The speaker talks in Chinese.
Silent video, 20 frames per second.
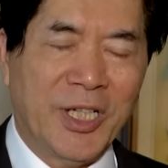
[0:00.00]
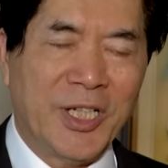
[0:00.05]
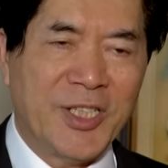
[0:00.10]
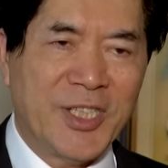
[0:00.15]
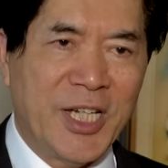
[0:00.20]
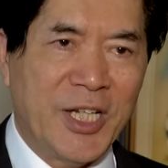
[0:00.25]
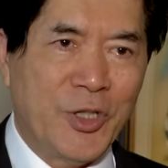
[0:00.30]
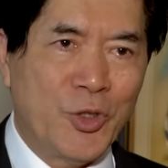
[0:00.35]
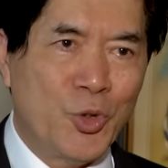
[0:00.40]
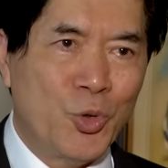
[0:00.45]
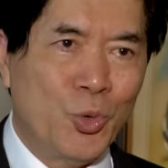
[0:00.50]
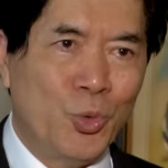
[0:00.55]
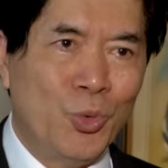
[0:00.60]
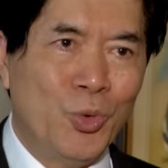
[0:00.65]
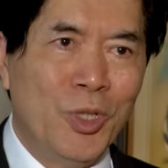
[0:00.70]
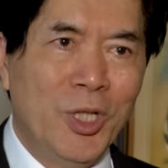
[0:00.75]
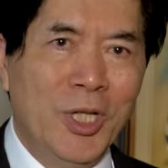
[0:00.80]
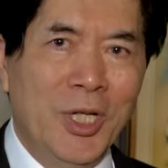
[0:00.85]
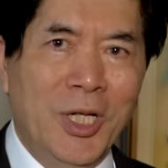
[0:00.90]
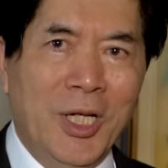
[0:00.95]
的一个展出。
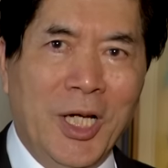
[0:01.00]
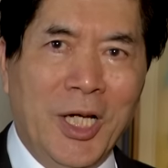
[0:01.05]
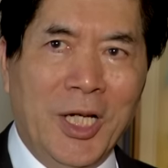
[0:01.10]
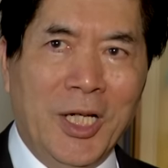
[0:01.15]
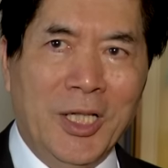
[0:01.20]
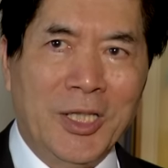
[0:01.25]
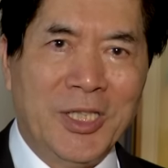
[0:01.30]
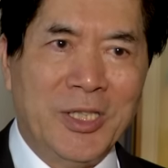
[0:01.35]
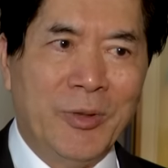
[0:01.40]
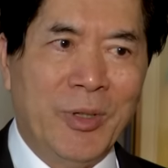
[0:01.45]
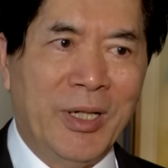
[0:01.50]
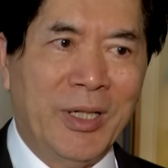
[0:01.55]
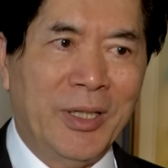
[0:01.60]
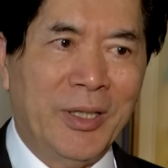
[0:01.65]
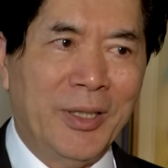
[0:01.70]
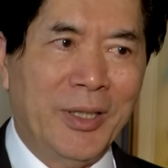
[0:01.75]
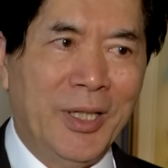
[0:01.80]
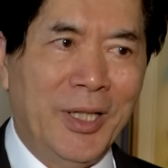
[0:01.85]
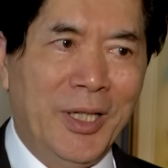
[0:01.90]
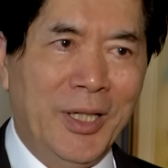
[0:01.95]
呃，希
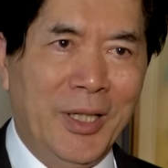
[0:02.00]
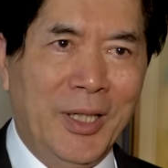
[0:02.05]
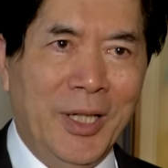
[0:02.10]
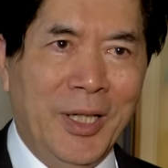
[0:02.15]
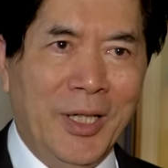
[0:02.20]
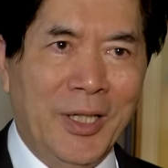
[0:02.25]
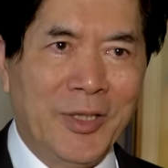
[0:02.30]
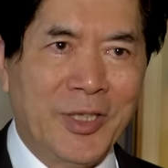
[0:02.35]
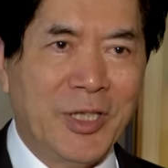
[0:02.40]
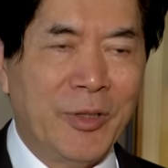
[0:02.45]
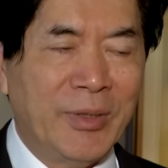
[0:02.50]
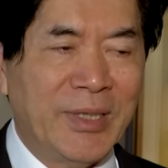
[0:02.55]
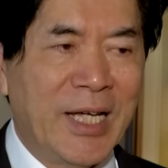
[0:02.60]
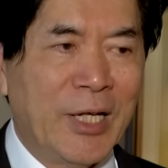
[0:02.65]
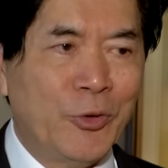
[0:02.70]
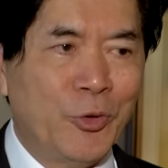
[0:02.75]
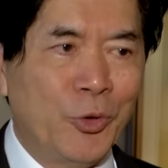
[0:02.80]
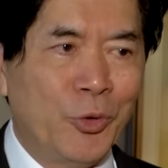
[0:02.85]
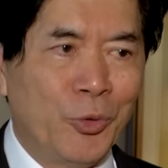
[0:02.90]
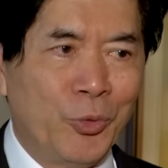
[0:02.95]
望呃社会
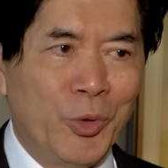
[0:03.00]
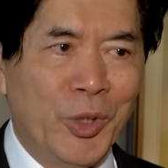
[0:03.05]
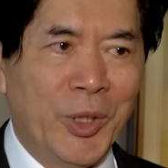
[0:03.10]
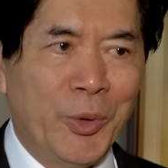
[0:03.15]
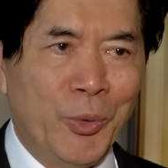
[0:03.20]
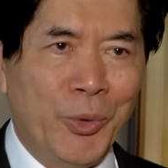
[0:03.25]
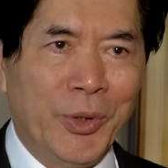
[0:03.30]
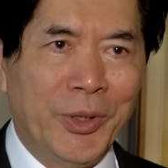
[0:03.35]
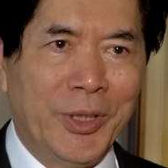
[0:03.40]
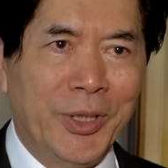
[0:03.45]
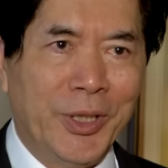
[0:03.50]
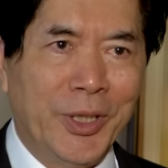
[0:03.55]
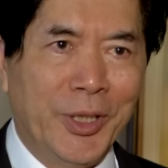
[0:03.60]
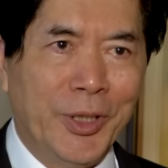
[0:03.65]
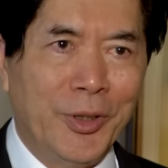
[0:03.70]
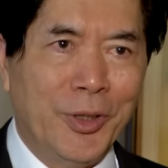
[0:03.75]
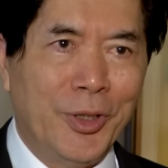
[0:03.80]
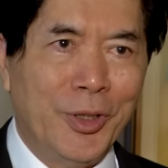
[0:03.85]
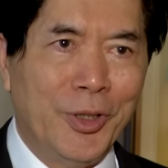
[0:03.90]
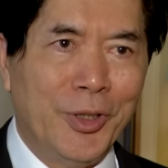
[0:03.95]
大众对我
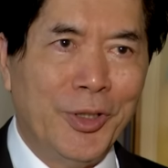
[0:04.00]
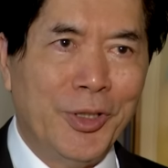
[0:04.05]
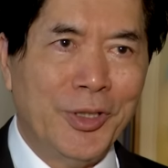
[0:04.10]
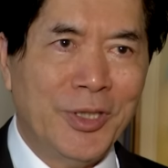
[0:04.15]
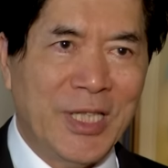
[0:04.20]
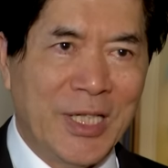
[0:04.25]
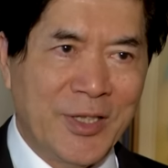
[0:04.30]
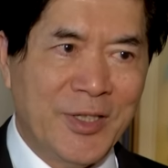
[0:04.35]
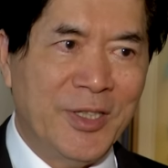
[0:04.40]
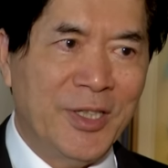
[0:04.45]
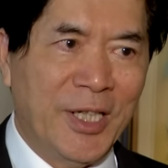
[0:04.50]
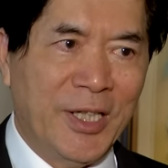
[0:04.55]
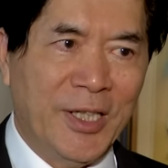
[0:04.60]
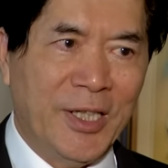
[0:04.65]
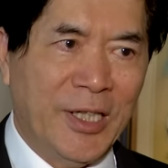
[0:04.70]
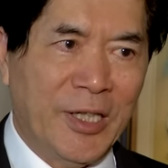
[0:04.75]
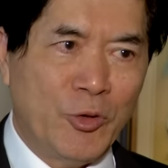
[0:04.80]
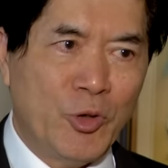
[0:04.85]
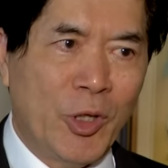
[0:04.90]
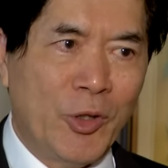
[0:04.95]
的。三十年
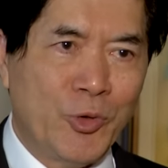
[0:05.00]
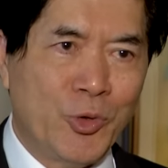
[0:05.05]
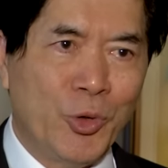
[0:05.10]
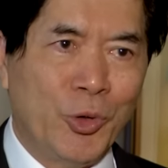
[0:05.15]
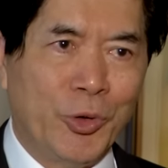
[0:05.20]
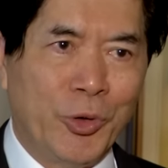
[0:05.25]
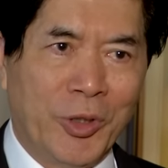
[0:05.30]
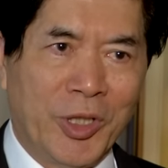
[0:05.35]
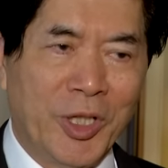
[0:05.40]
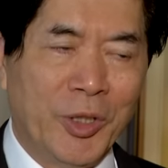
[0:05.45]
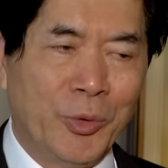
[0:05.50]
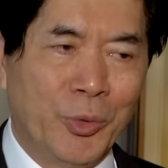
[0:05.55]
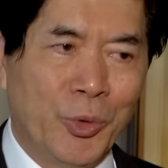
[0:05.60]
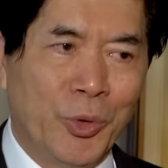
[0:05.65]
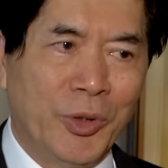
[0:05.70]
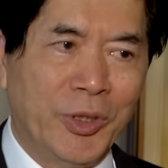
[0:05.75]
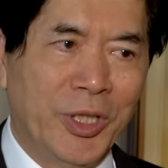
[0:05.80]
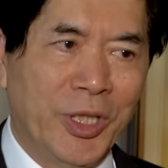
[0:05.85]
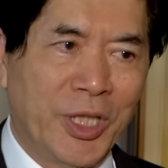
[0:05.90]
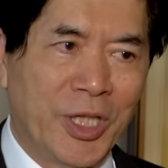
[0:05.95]
代的创作有更
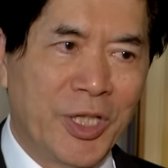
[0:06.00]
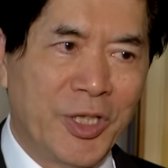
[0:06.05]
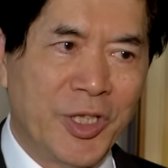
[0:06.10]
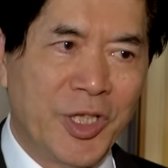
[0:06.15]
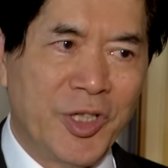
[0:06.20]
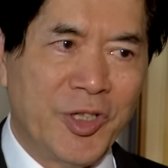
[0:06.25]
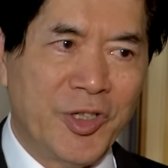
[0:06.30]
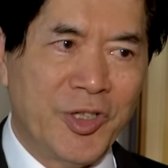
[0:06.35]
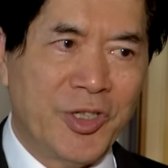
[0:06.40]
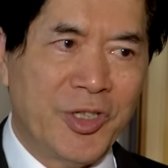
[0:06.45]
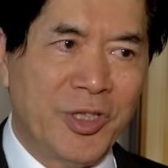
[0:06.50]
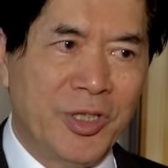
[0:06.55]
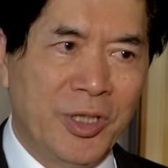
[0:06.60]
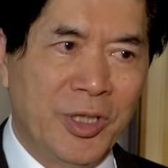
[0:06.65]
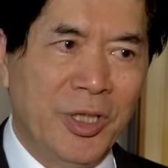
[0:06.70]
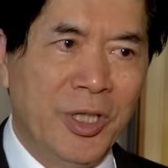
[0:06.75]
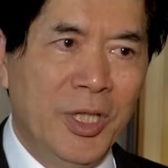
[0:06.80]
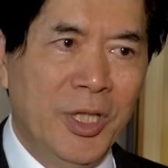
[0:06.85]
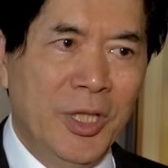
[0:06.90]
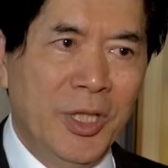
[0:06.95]
多的一个认
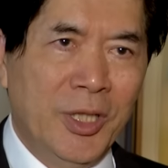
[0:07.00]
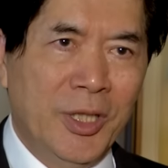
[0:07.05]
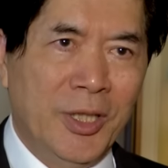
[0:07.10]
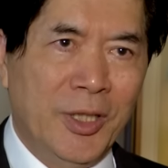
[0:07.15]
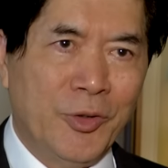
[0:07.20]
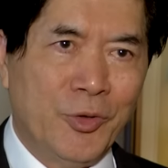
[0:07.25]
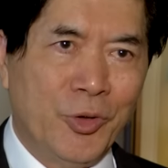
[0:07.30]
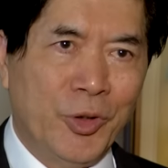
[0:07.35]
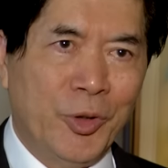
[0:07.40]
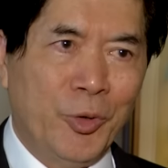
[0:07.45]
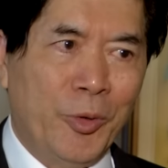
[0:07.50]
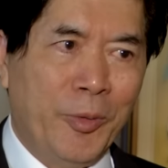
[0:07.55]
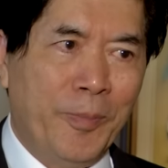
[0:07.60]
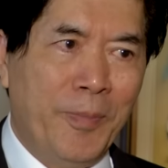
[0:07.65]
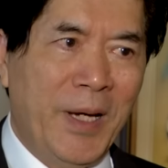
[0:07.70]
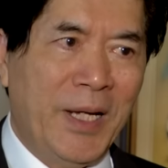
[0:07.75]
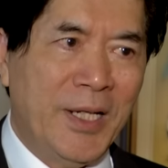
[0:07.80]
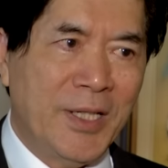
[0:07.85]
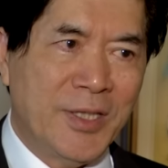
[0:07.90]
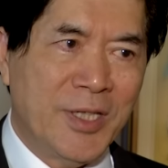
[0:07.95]
识，那所以我
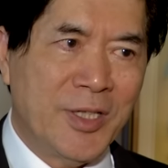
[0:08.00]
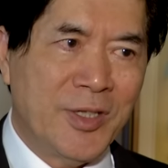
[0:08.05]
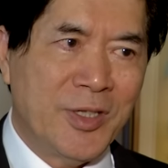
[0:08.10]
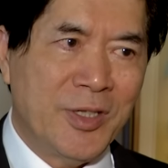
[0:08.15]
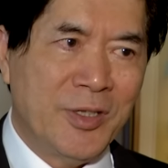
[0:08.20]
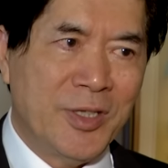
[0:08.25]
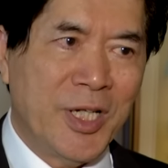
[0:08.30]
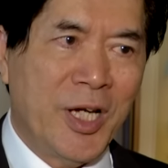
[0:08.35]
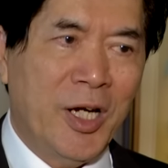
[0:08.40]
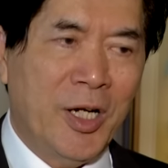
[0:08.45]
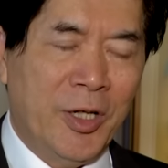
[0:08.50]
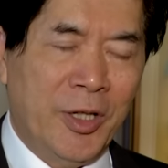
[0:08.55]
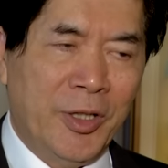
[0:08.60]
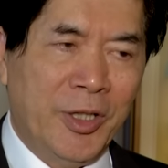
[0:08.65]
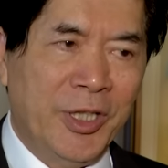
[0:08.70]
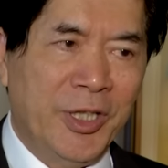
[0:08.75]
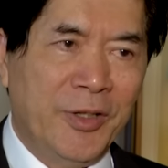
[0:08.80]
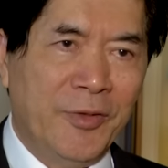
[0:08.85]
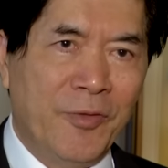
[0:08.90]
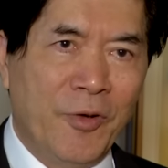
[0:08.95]
办了这次叫“而
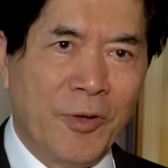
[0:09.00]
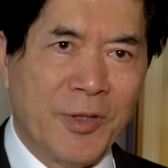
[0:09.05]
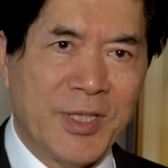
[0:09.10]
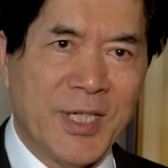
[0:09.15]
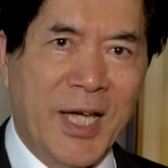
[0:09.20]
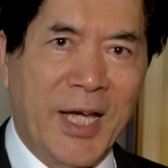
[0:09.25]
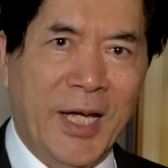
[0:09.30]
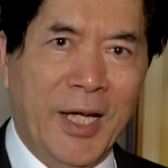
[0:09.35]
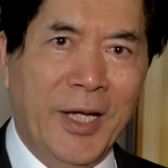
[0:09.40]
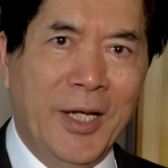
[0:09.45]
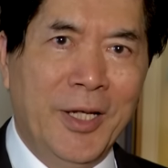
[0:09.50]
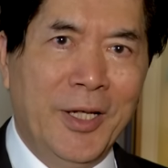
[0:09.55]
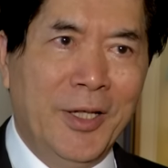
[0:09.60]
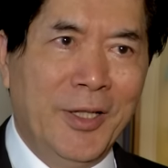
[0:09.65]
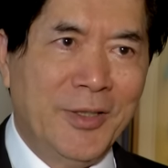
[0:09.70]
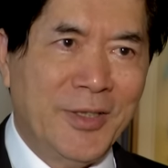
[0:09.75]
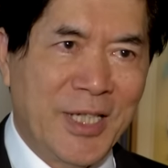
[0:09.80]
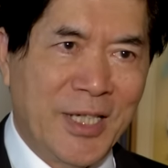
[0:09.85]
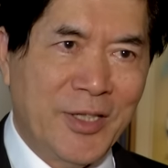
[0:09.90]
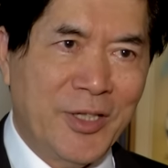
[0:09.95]
立风
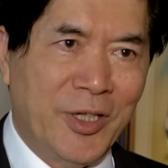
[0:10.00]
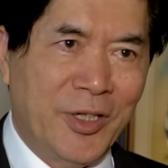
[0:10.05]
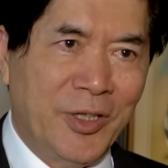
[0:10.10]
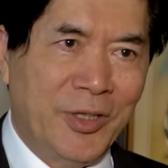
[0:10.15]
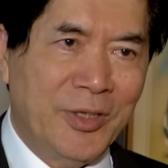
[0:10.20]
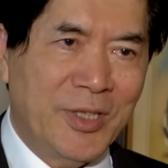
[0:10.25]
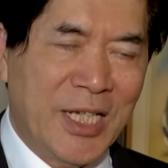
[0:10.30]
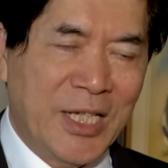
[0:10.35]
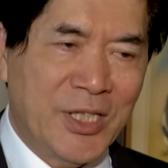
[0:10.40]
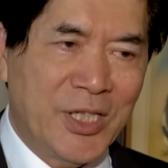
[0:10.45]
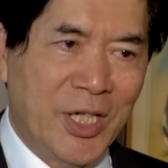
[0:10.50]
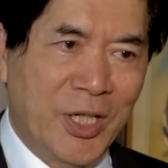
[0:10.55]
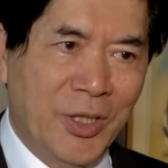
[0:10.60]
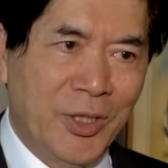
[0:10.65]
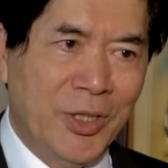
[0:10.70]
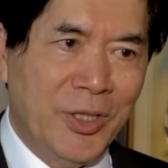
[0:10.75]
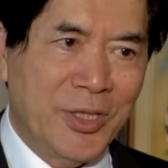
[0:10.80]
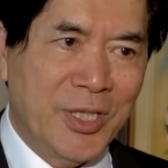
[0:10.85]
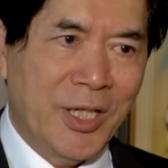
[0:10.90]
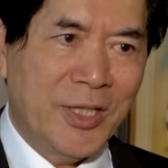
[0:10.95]
采”张前张前毅